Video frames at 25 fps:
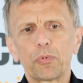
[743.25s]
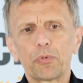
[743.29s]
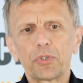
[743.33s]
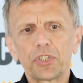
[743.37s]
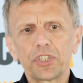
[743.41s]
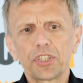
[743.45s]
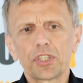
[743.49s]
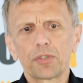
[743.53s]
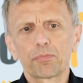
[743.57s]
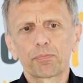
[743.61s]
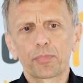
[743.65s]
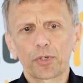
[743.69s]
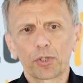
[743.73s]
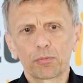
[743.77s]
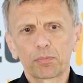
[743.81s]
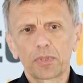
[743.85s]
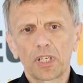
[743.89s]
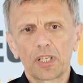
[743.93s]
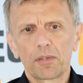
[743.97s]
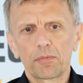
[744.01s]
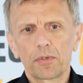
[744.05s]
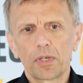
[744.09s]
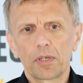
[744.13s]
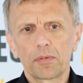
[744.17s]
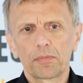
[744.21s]
innym
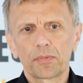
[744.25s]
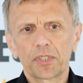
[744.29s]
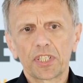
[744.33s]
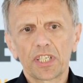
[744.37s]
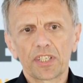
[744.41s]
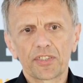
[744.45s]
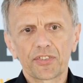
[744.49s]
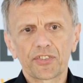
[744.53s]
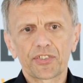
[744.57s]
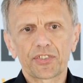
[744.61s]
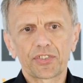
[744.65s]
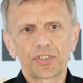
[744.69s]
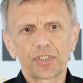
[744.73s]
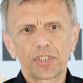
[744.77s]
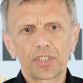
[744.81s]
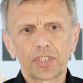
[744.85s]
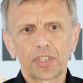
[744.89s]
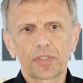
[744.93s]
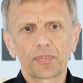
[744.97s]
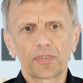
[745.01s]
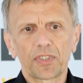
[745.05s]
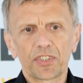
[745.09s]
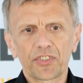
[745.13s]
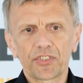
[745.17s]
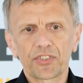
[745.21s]
problemem jest
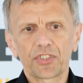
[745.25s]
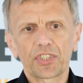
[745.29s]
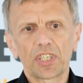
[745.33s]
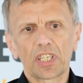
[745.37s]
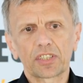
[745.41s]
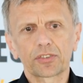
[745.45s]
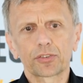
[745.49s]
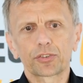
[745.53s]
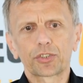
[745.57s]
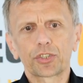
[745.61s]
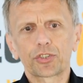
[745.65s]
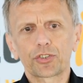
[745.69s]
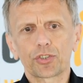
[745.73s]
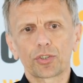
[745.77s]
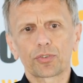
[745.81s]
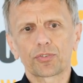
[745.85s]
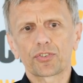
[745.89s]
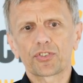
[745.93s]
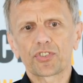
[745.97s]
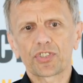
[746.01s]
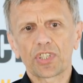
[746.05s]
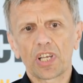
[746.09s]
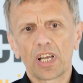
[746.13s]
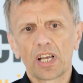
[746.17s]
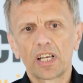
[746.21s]
kwestia
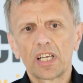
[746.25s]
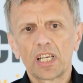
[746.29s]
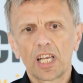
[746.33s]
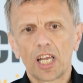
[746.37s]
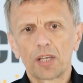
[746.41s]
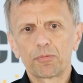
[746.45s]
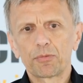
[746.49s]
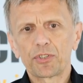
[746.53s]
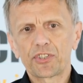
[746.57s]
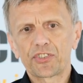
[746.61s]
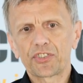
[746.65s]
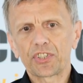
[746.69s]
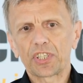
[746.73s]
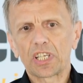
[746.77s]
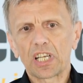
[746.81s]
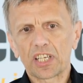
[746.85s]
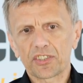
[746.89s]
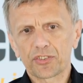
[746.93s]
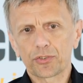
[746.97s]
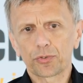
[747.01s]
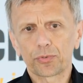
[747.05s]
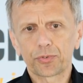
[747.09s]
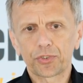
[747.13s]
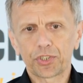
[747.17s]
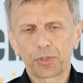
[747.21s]
dotycząca emisji
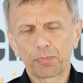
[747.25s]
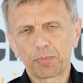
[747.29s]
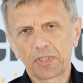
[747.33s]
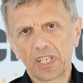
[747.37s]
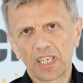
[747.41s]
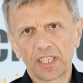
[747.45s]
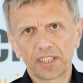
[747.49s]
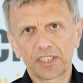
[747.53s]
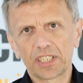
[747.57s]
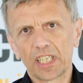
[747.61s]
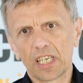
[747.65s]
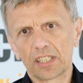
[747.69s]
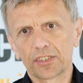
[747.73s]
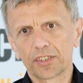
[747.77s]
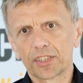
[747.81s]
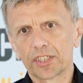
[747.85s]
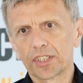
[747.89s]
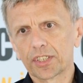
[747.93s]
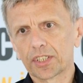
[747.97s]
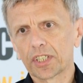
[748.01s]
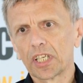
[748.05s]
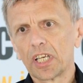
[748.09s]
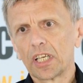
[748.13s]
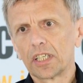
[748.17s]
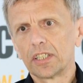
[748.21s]
gazów
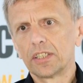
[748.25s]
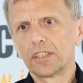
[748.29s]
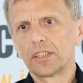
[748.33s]
cieplarnianych.